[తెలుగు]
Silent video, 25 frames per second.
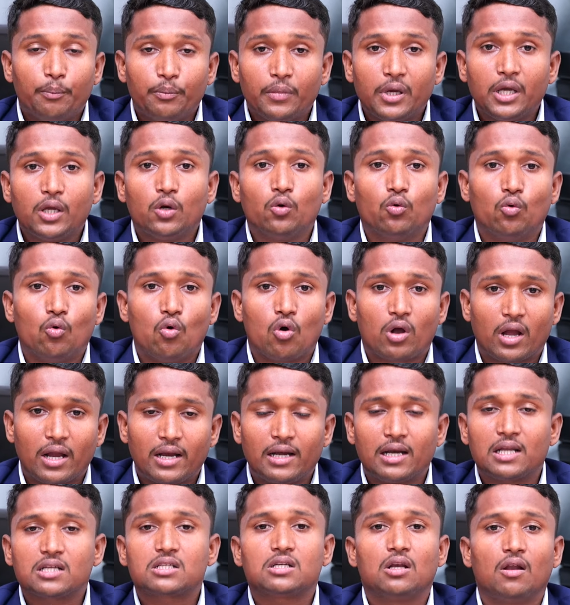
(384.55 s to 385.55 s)
మీరు ఒక
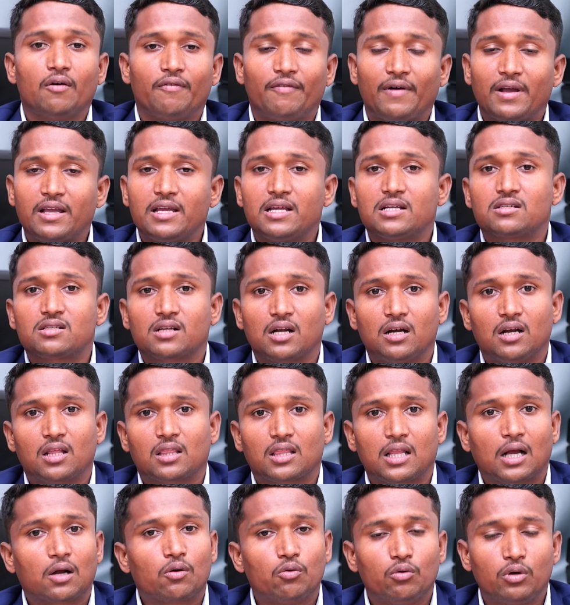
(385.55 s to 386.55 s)
ఇండస్ట్రీలో ఫైవ్ ఇయర్స్ కంటే
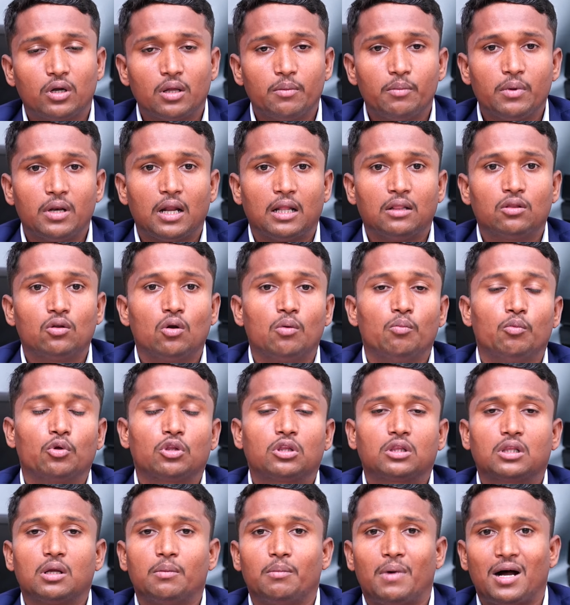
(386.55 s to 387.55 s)
తక్కువ ఉంటే మీరు అందులో
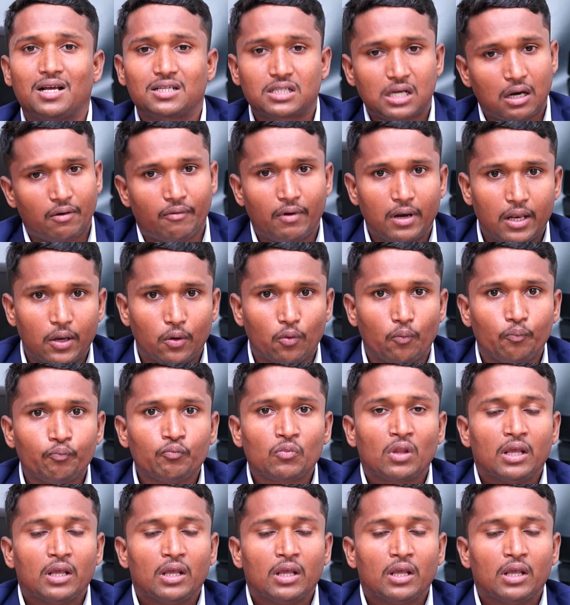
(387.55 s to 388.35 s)
మొత్తం మాస్టర్ అవ్వలేరు